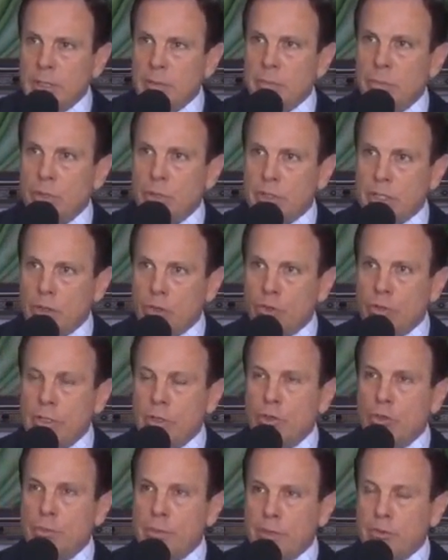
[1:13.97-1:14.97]

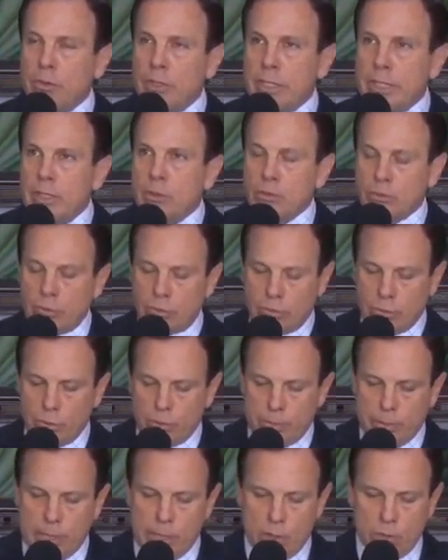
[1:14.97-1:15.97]
proteger os brasileiros de São
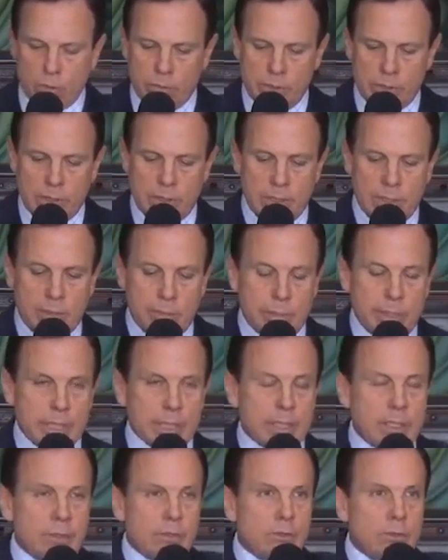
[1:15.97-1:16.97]
Paulo para
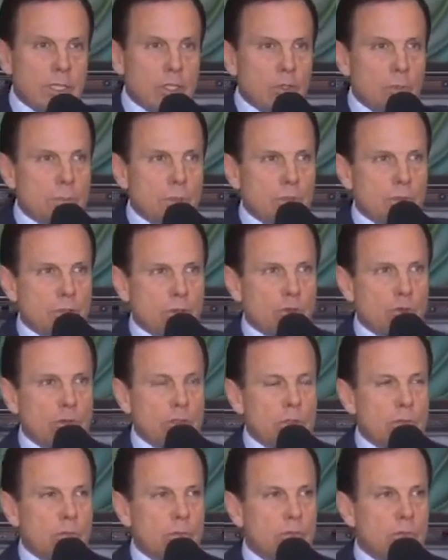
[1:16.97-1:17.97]
que, estando
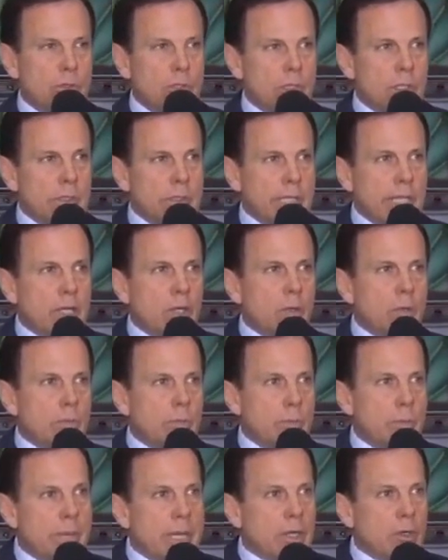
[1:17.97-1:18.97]
protegidos, tenham
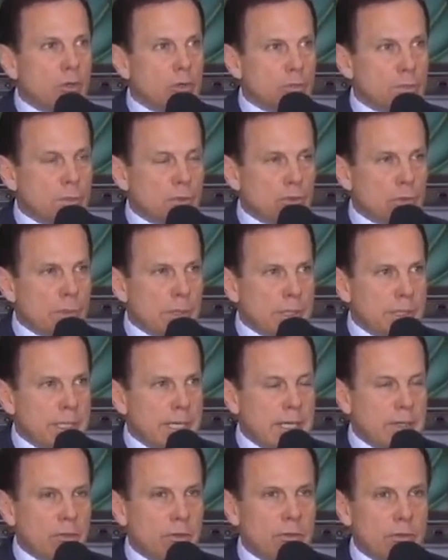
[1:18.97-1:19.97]
menos
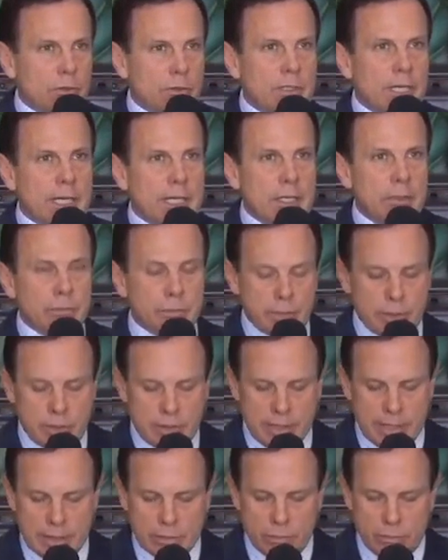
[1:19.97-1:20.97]
possibilidade de estarem
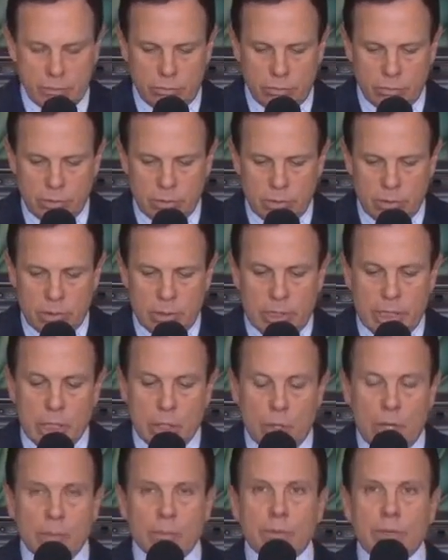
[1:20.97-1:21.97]
infectados e,
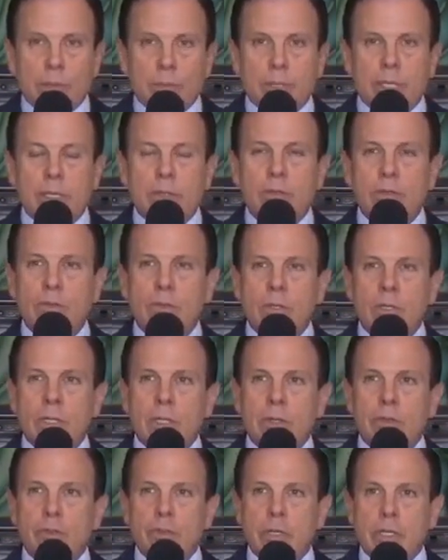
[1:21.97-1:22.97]
obviamente,
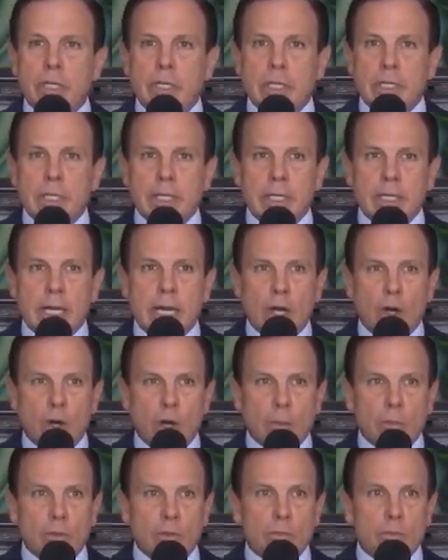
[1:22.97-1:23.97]
de irem a
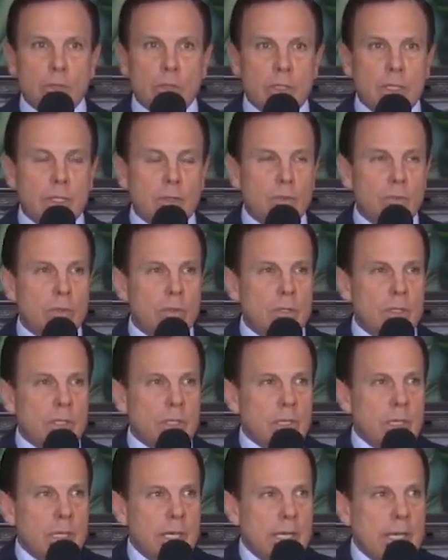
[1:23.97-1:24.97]
óbito. Portanto,
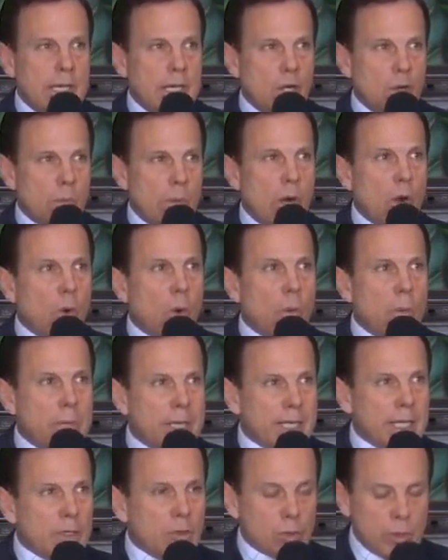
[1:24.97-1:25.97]
é uma
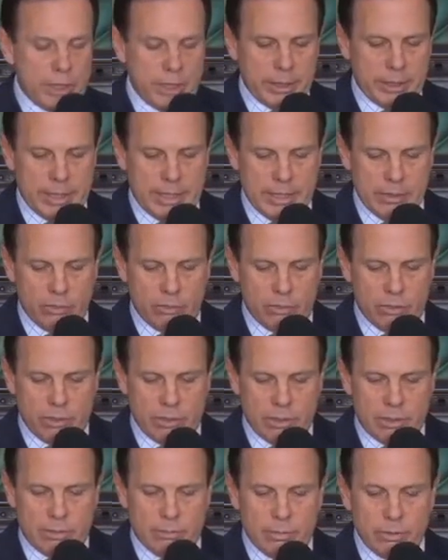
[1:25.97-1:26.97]
obrigatoriedade
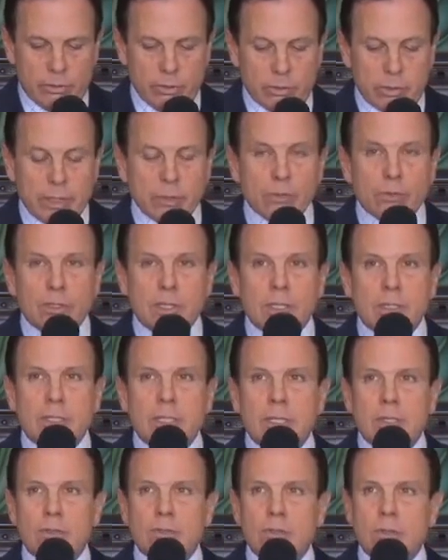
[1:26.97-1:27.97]
mas eu tenho
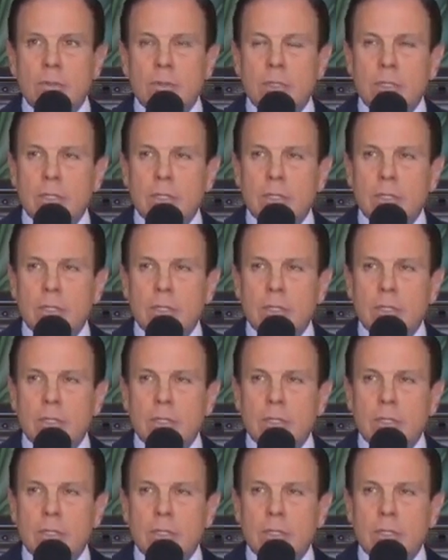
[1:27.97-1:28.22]
certeza